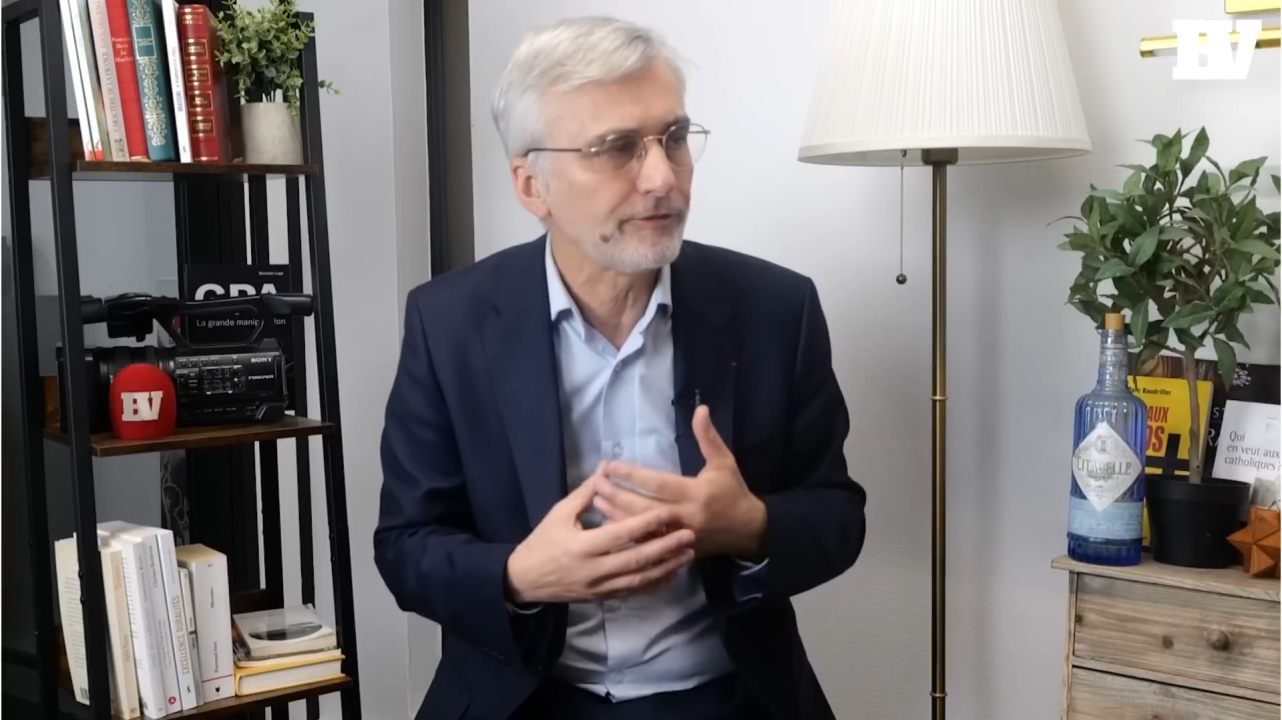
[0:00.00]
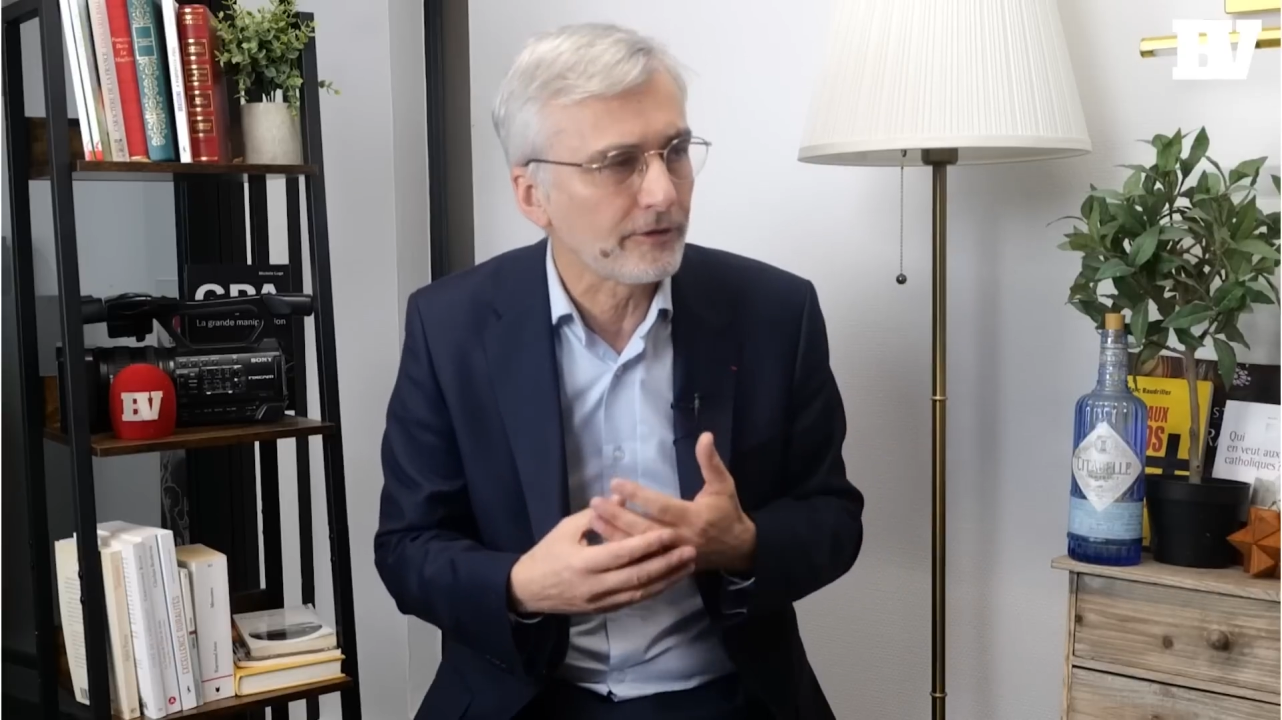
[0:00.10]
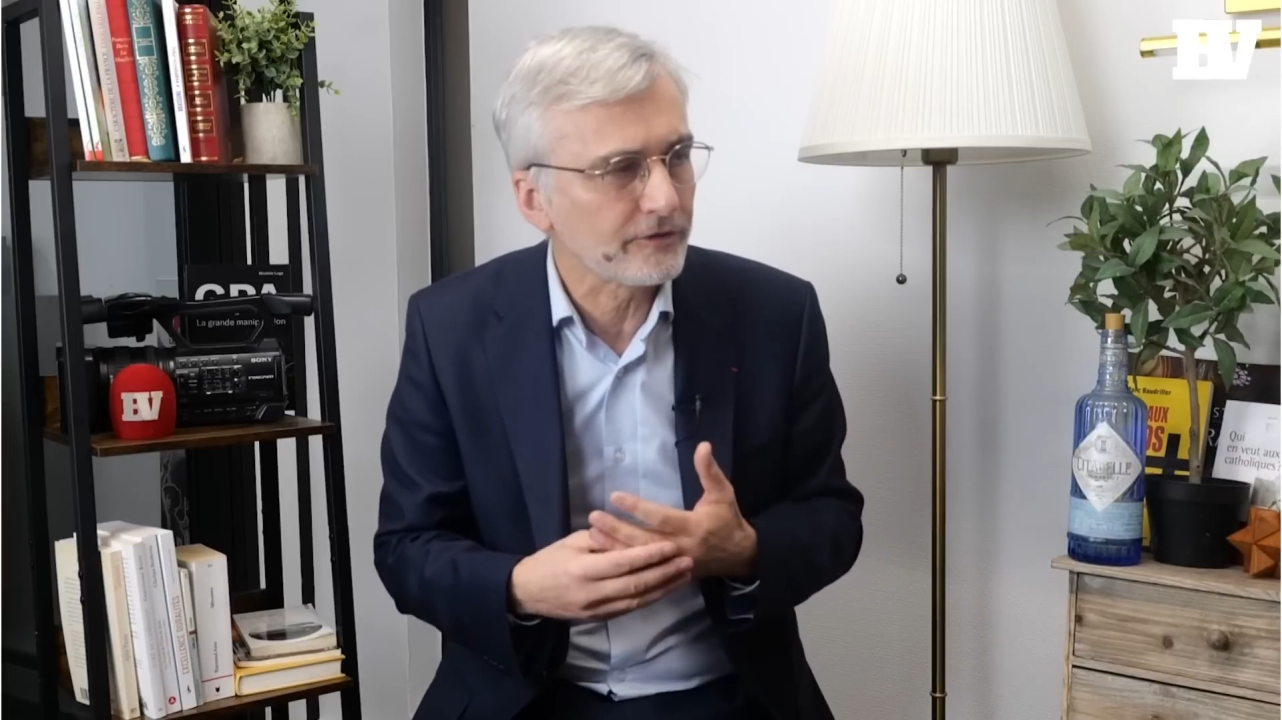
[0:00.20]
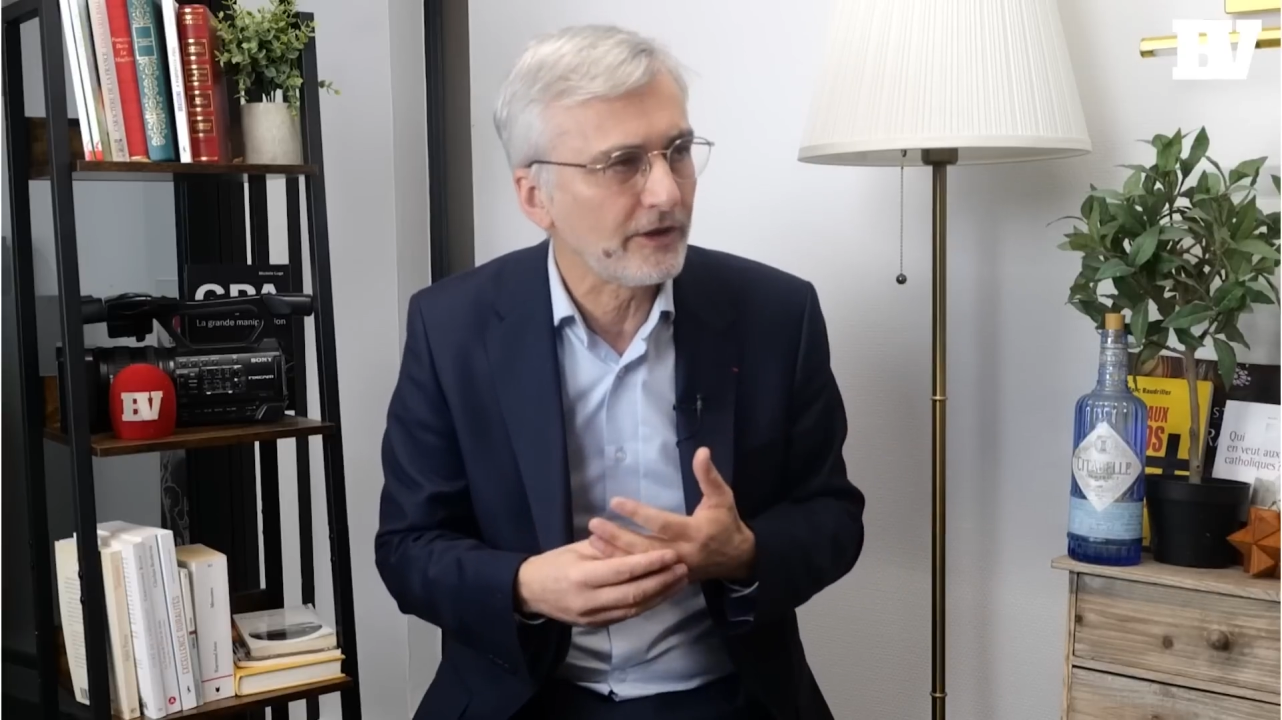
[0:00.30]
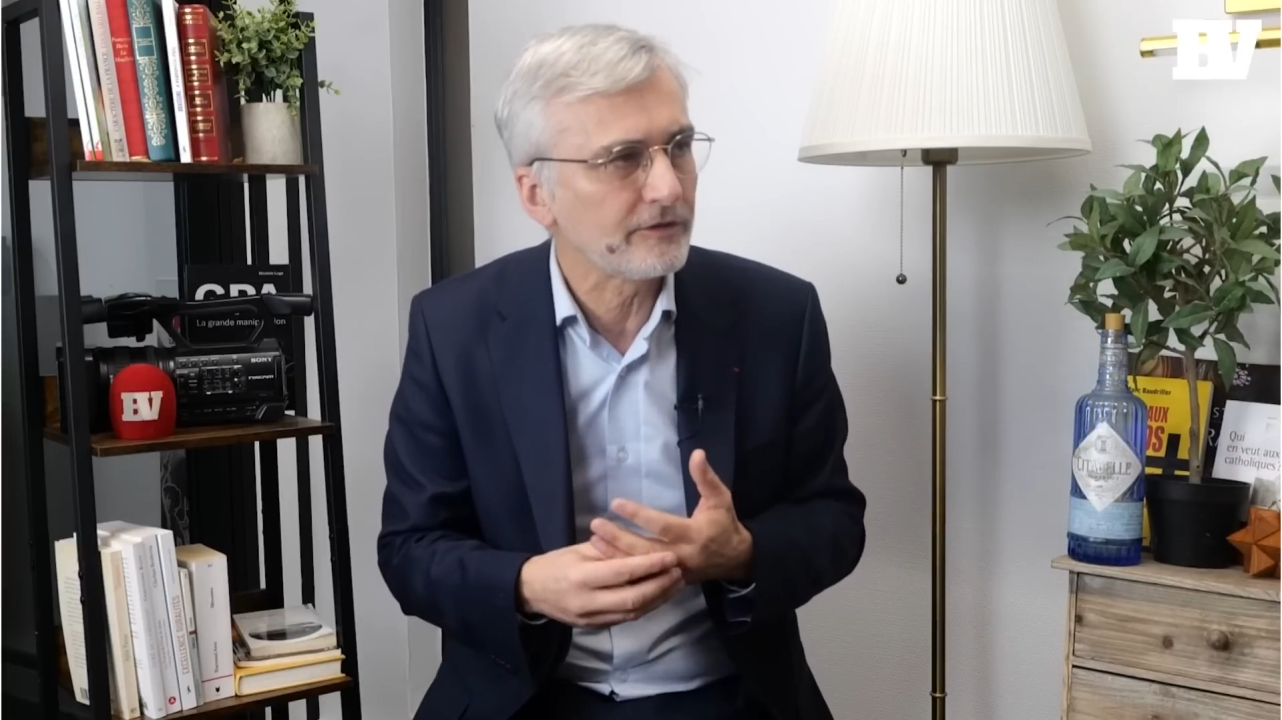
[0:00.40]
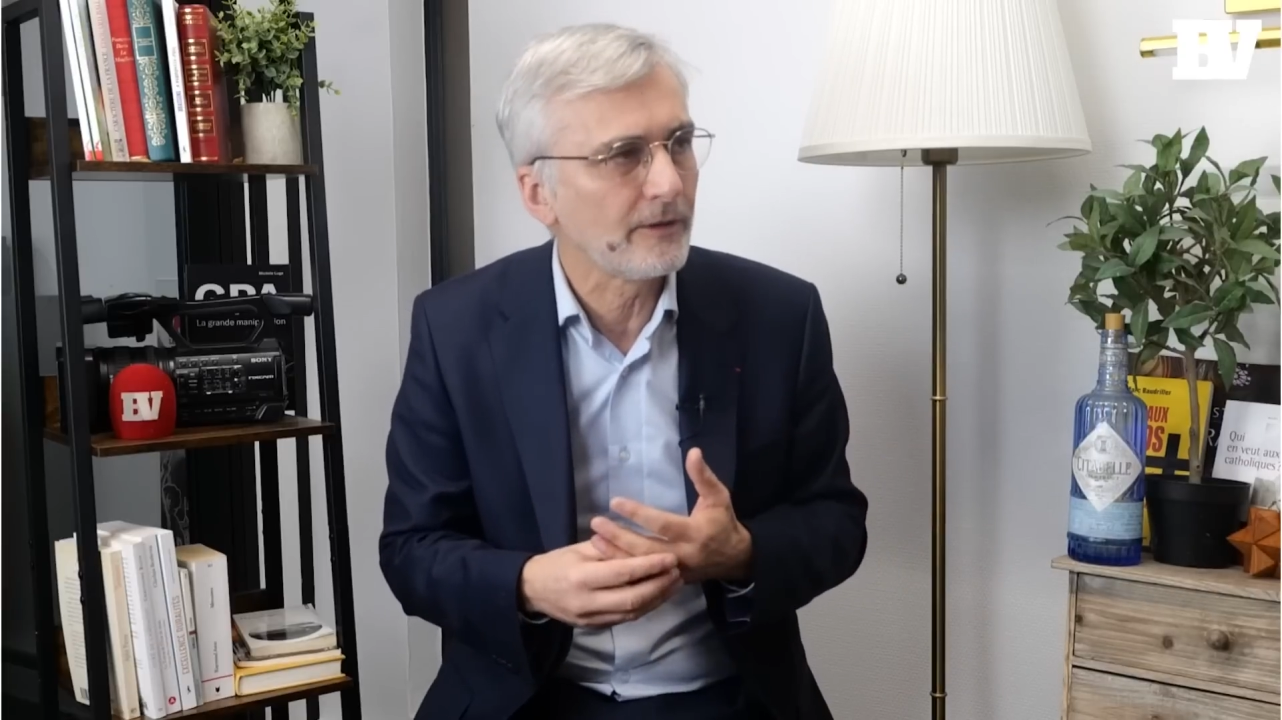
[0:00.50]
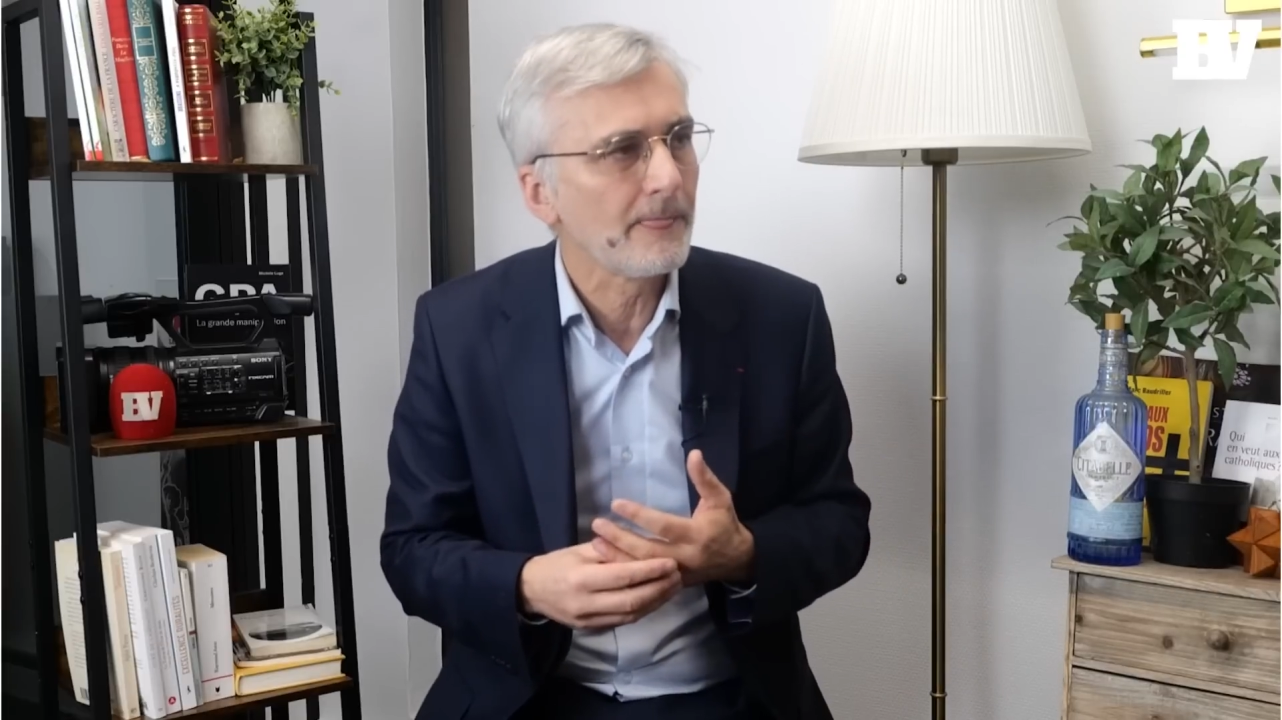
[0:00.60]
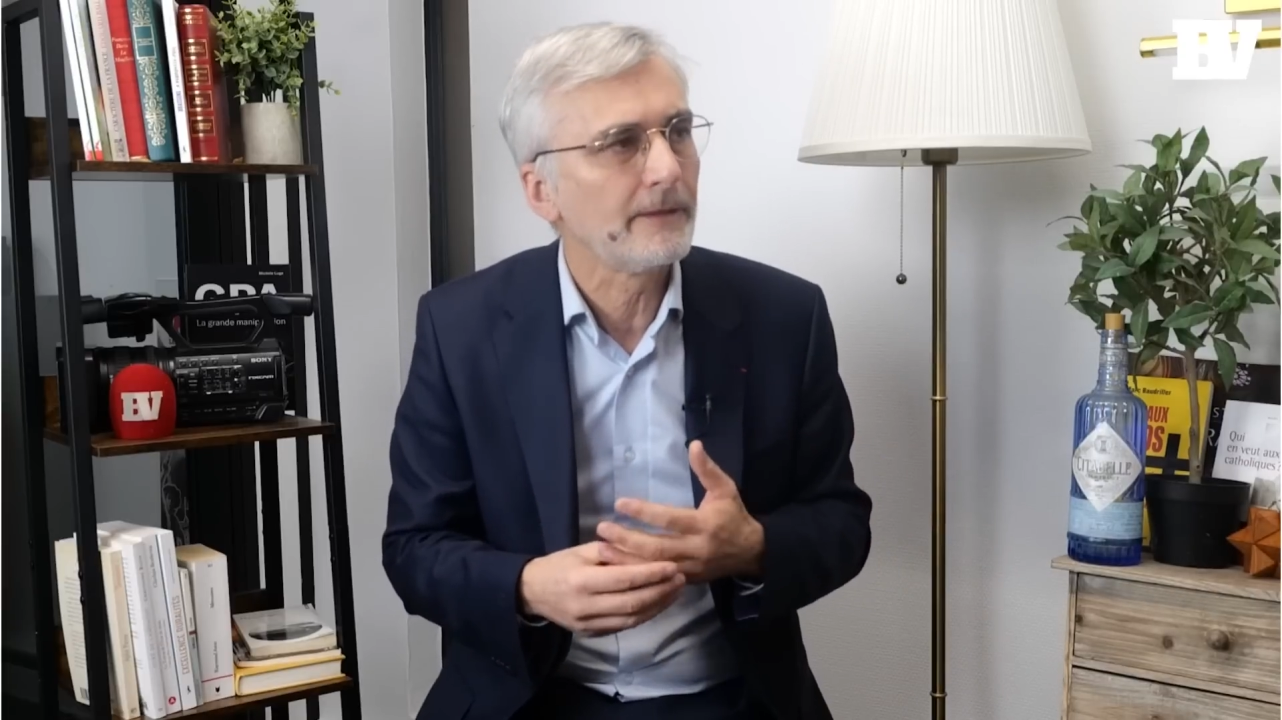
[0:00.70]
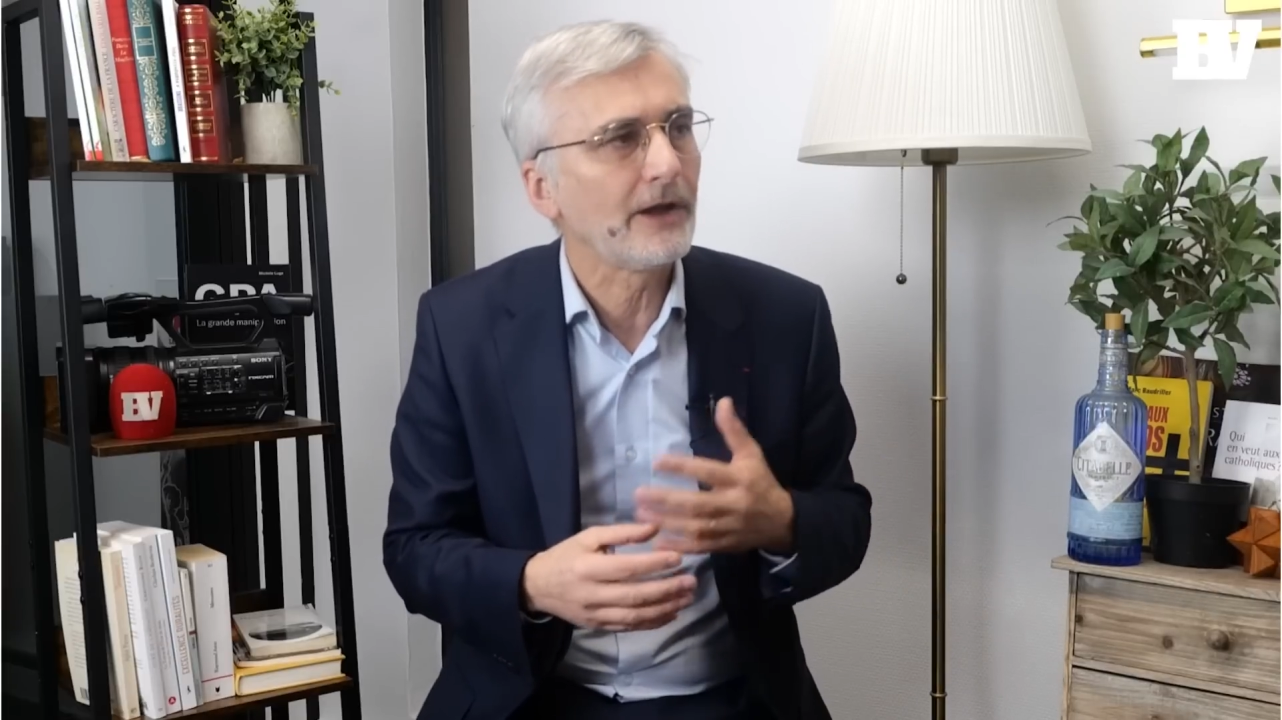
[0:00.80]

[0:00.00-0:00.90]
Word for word: française